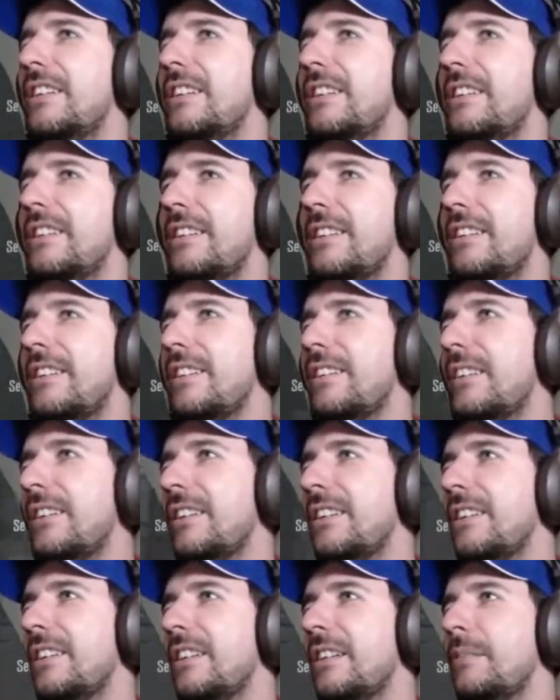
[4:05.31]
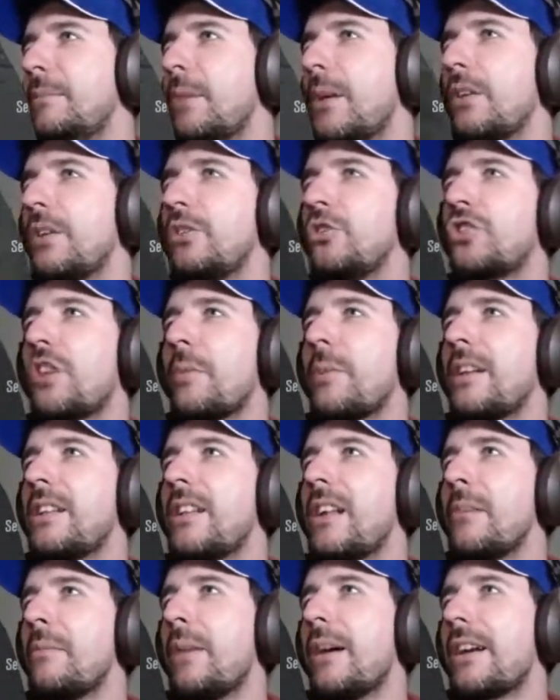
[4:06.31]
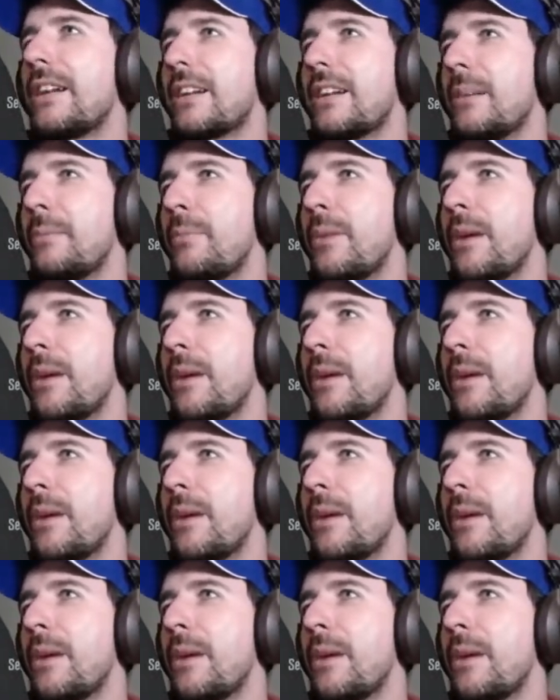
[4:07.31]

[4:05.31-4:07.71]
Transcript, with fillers: Solo acqua. Ma noi non abbiamo delle bello... barche,